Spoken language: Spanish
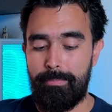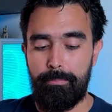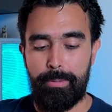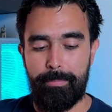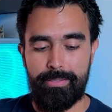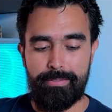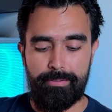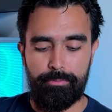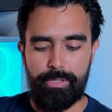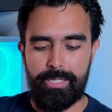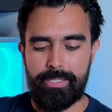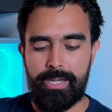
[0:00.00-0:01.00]
simplemente se
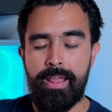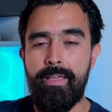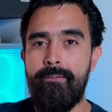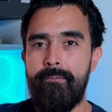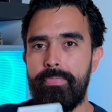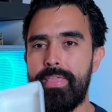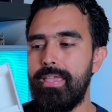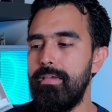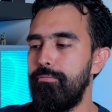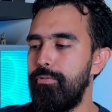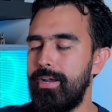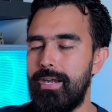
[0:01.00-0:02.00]
sujetan. De ahí
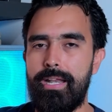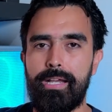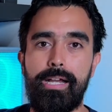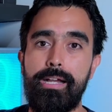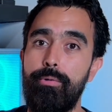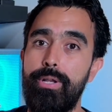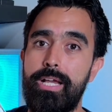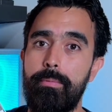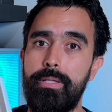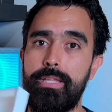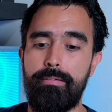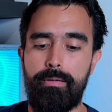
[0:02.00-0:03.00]
en fuera en la caja
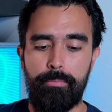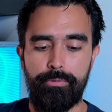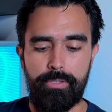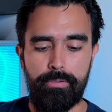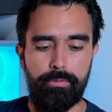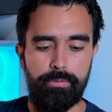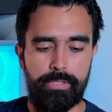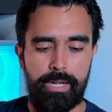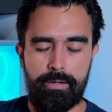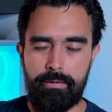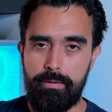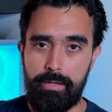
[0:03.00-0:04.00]
únicamente vamos a
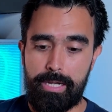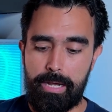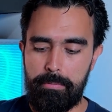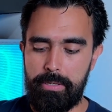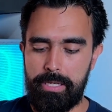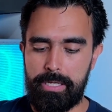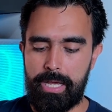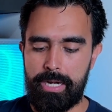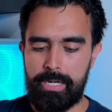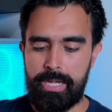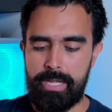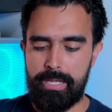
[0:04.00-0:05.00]
encontrar cable de
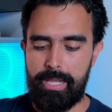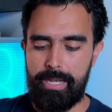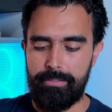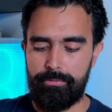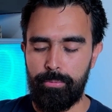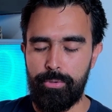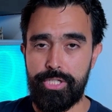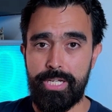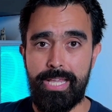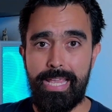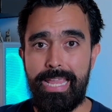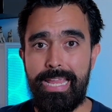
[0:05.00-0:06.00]
carga, el
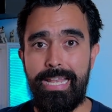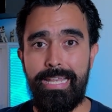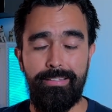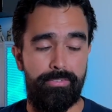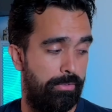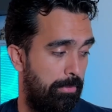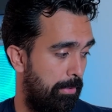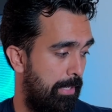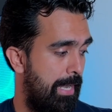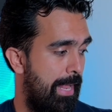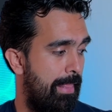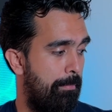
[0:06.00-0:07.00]
estuche y listo.
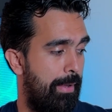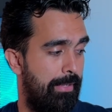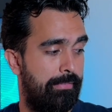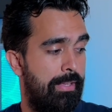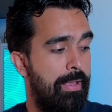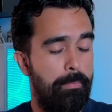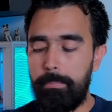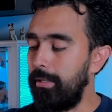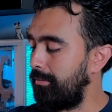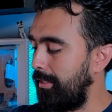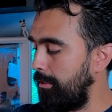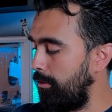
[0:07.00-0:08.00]
Nada más.
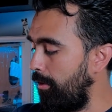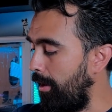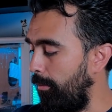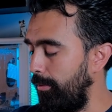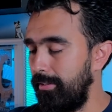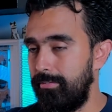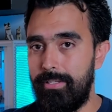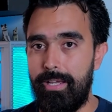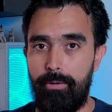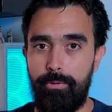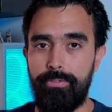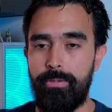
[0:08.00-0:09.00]
Pasando ahora sí a
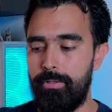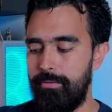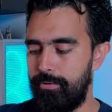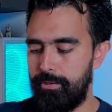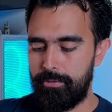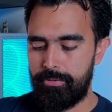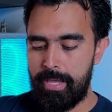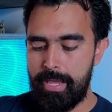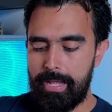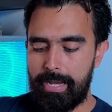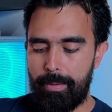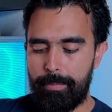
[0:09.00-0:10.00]
los audífonos,
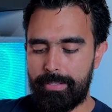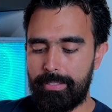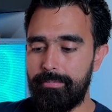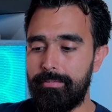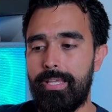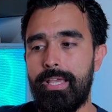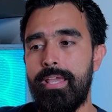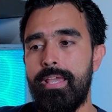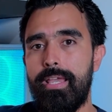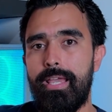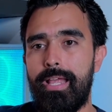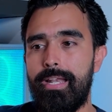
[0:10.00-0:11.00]
la verdad es
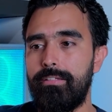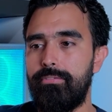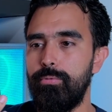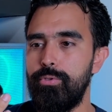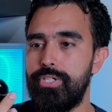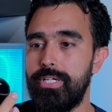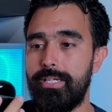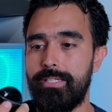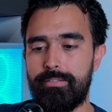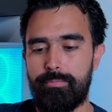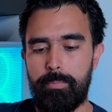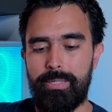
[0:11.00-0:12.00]
que el estuche
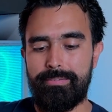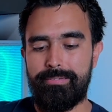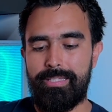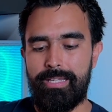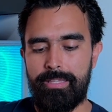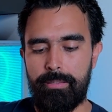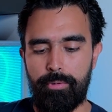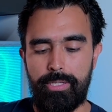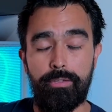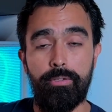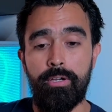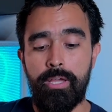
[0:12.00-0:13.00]
es bastante
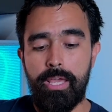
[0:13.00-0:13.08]
bonito